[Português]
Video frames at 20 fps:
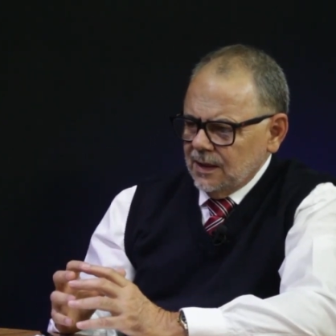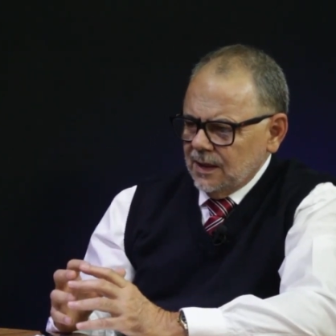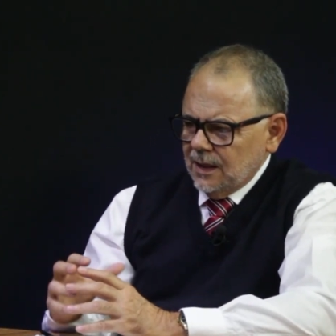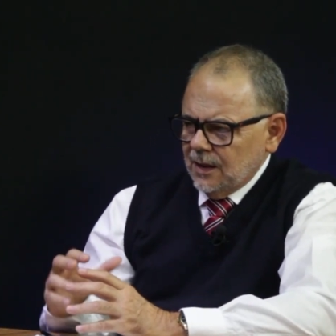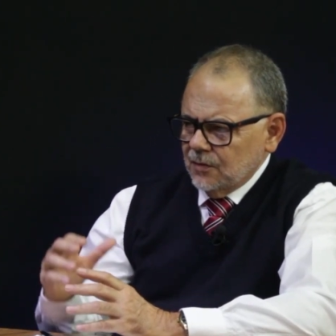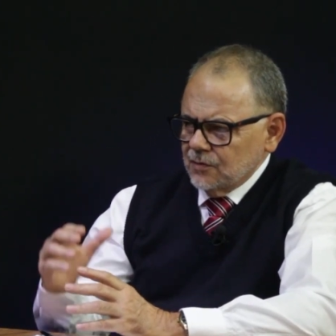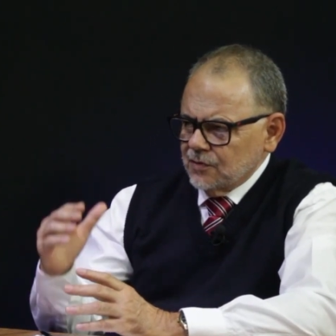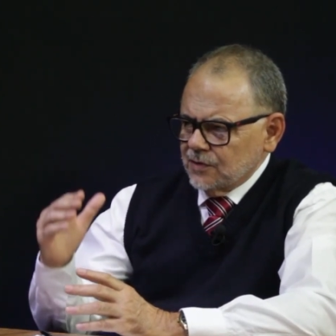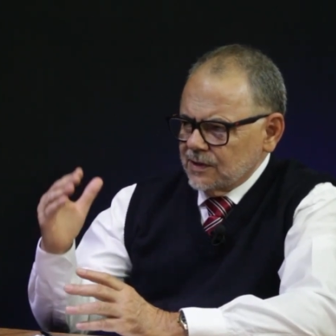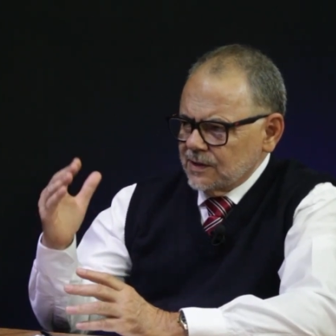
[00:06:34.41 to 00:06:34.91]

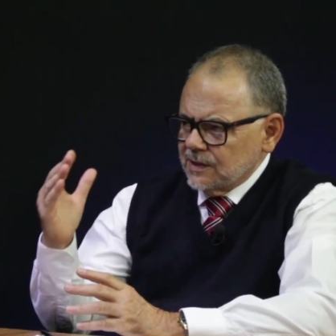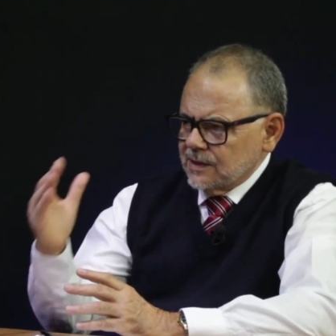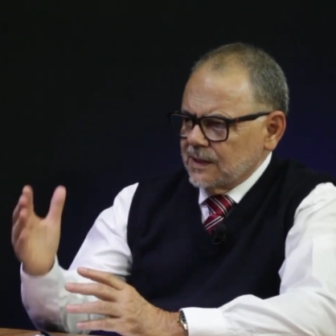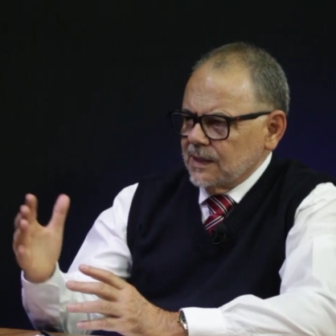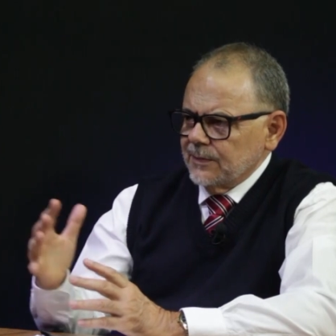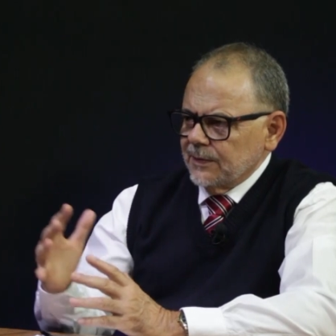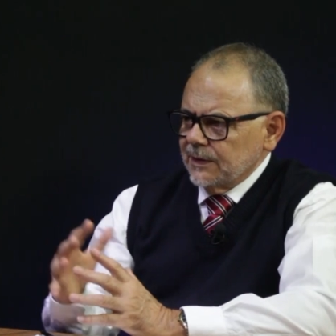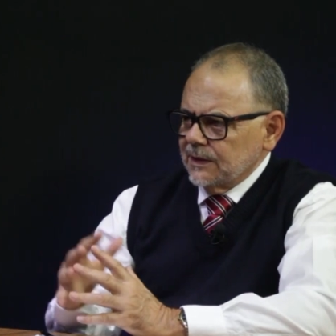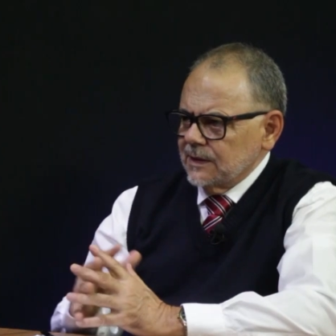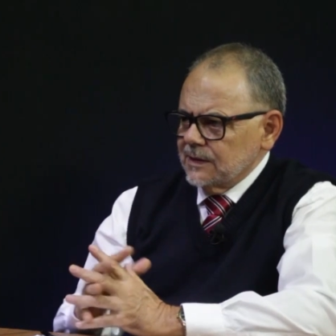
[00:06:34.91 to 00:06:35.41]
a um
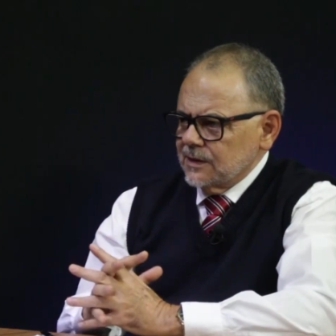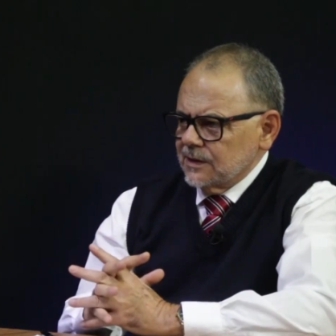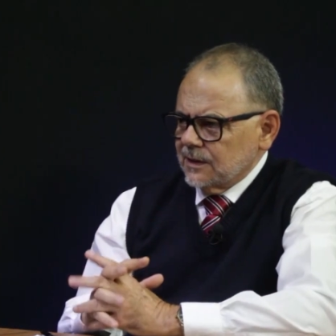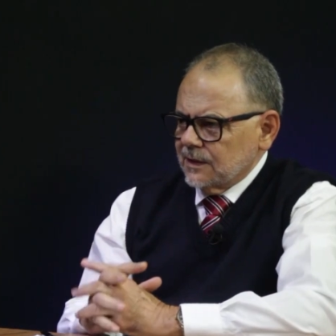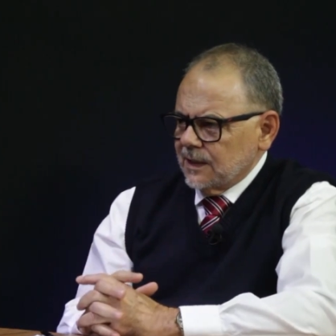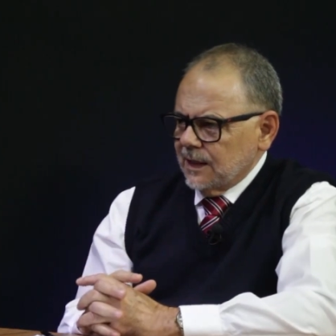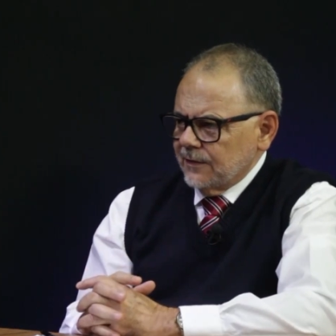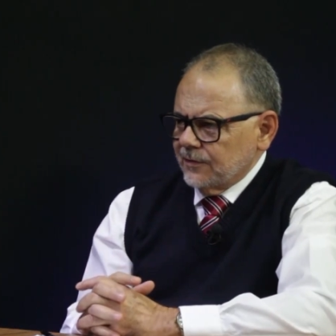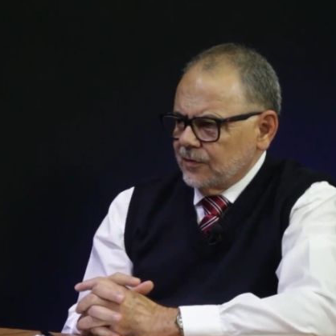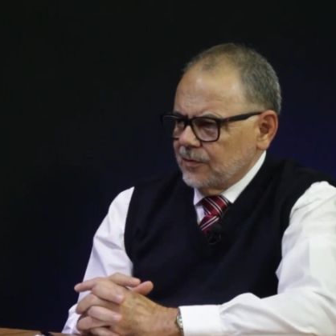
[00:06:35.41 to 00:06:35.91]
sistema desse de
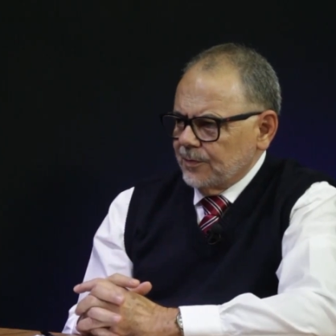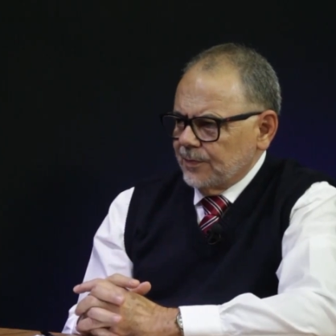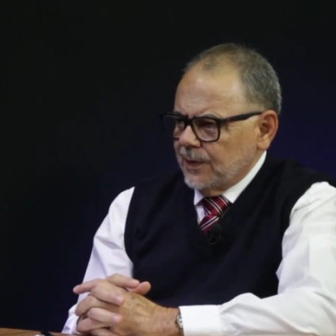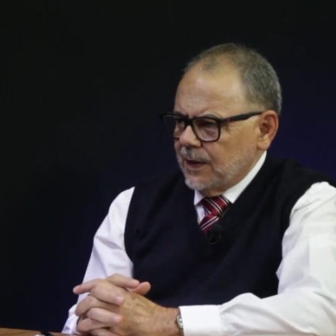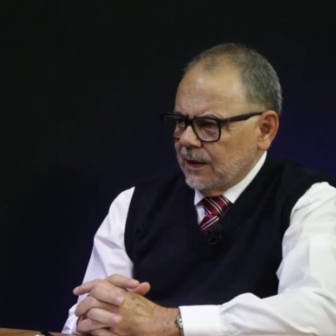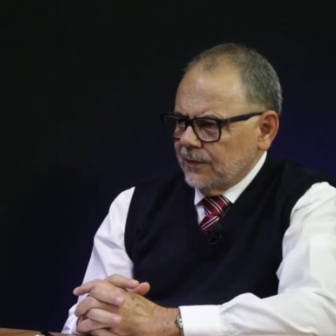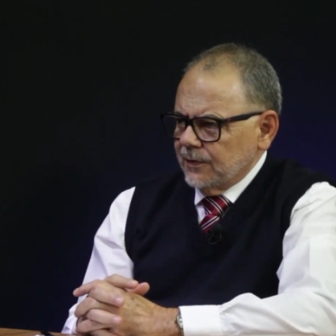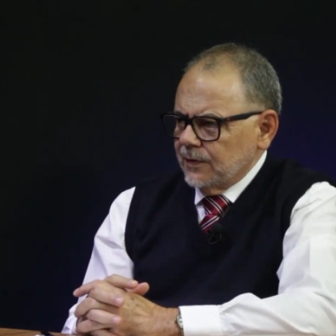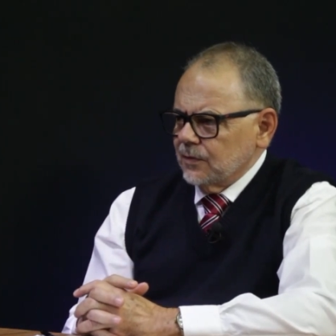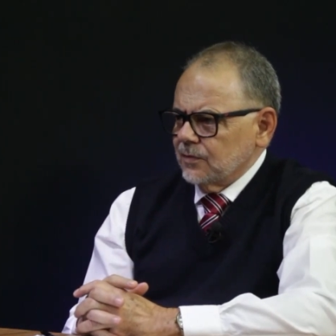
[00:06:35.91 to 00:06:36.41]
tráfego
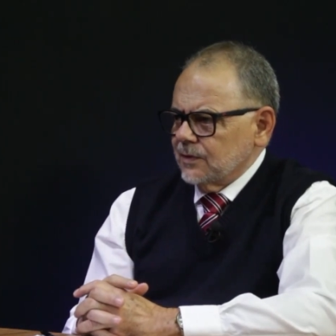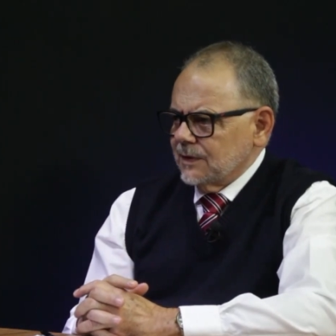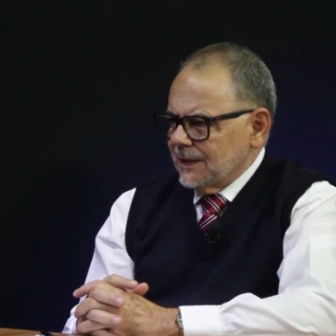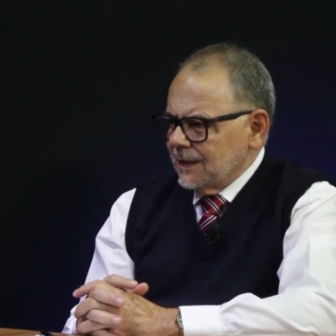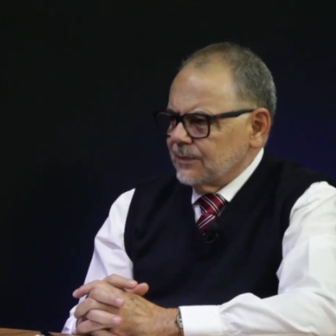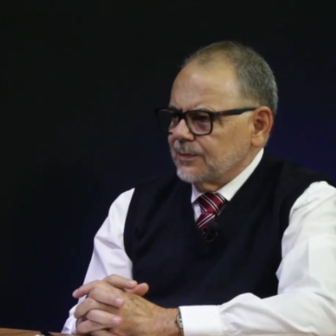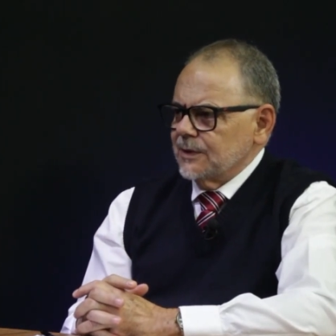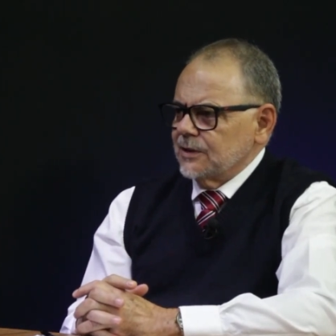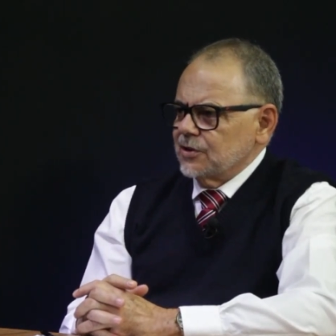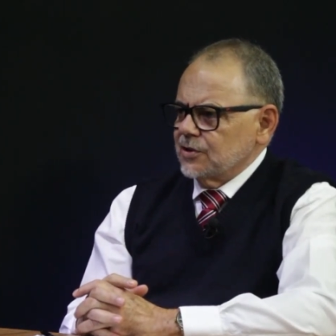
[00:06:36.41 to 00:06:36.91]
pago? Eu uhum.
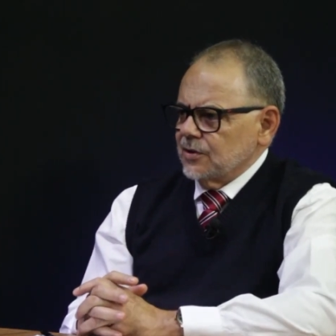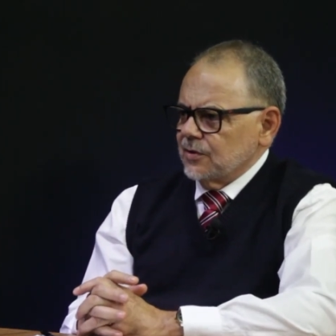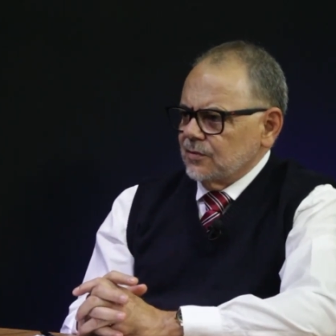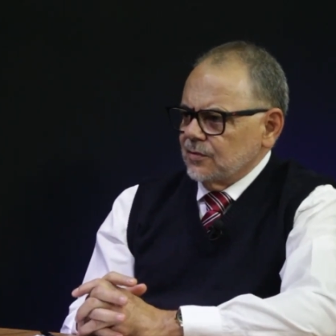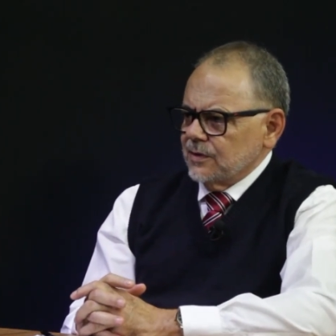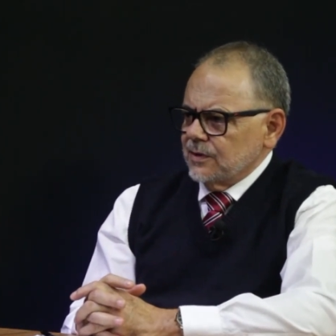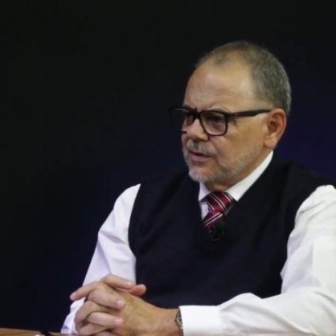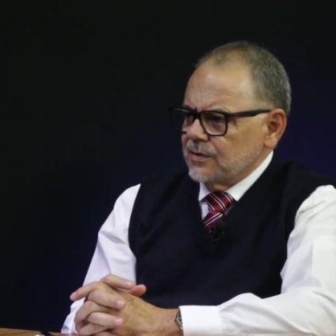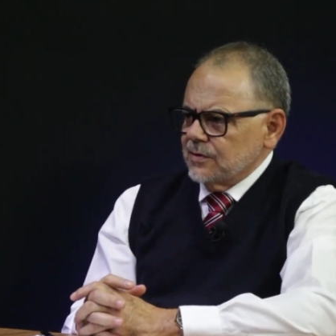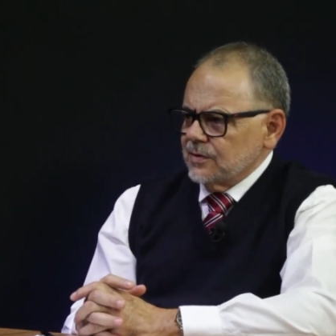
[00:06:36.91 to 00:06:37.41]
quero mexer
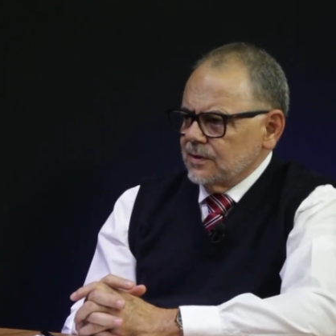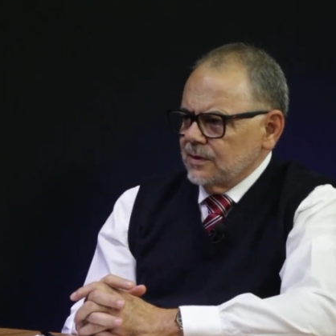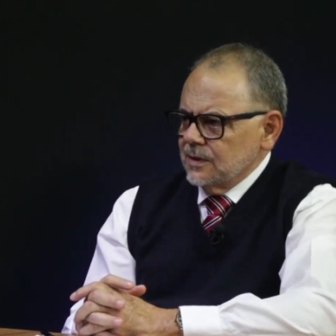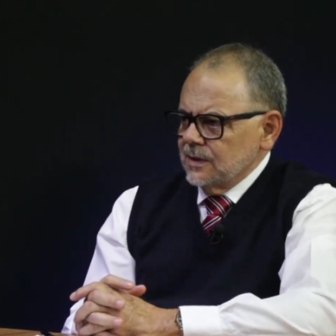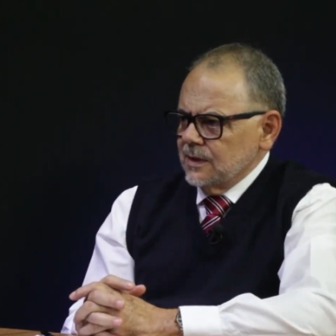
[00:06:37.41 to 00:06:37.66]
com isso.